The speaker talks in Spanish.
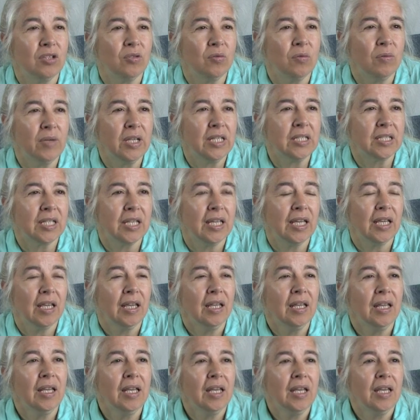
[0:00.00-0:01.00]
que tuve es que
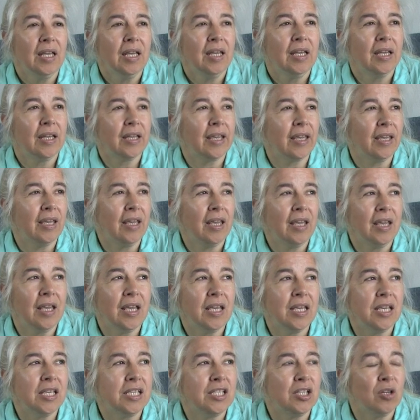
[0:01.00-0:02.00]

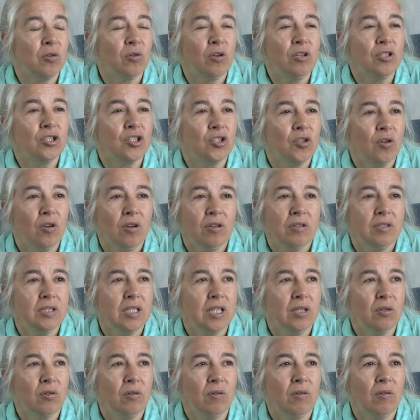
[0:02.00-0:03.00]
que llegó el sol,
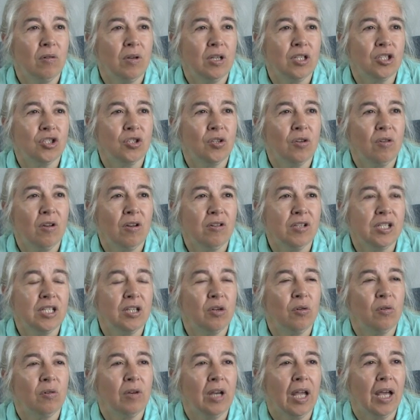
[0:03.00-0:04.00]
llegó el sol,
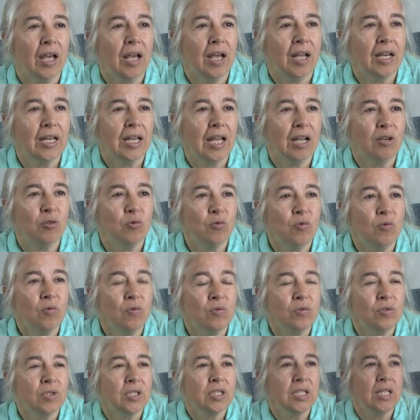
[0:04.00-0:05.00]
llegó la,
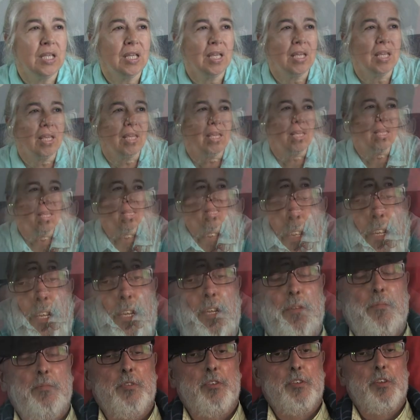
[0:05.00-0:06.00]
luz. Los
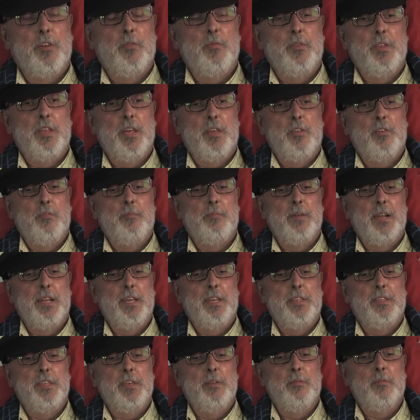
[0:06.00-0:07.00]
equipos de cuidados
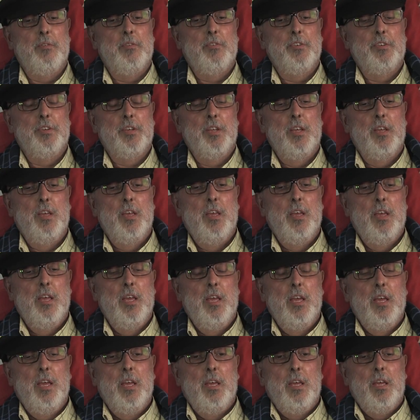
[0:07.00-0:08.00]
paliativos
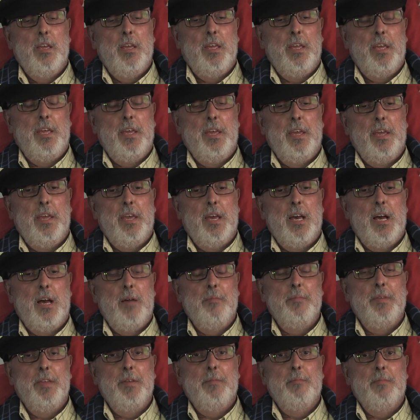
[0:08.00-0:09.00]
eh,
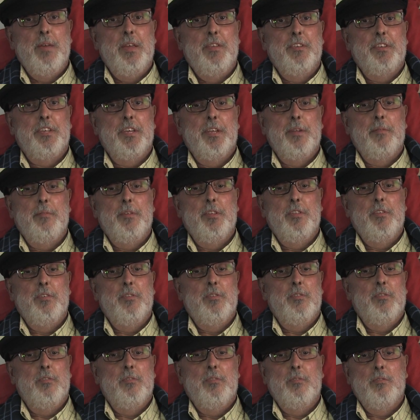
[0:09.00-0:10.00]
a mí me han
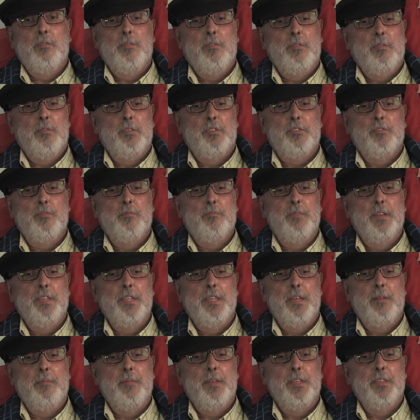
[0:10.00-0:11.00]
servido
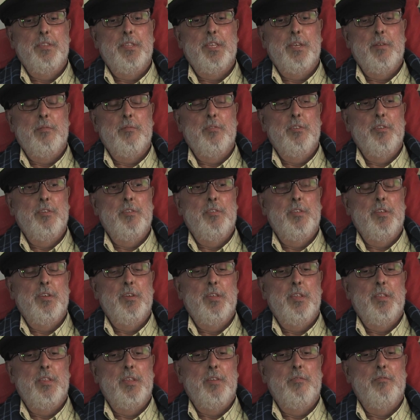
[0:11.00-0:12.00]
estupendamente, bueno,
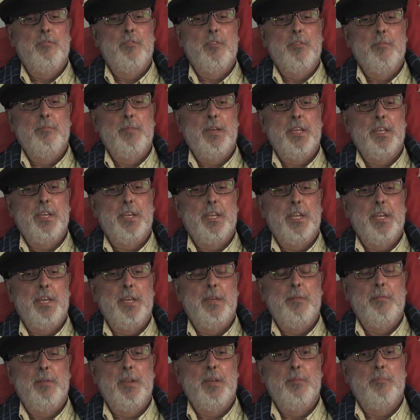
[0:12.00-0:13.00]
de, forma
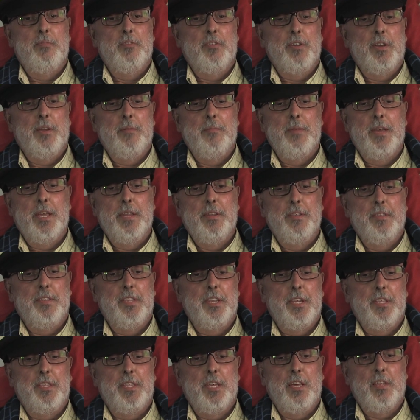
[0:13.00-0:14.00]
increíble, porque me han
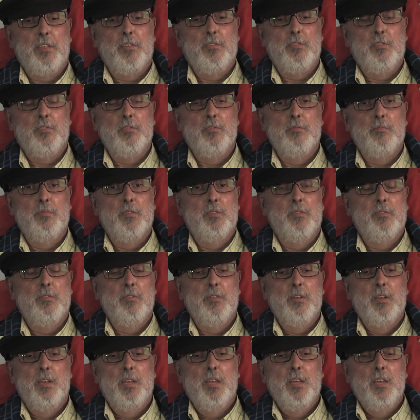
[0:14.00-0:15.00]
tratado
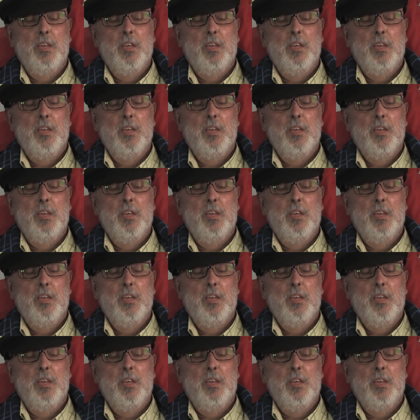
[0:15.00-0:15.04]
como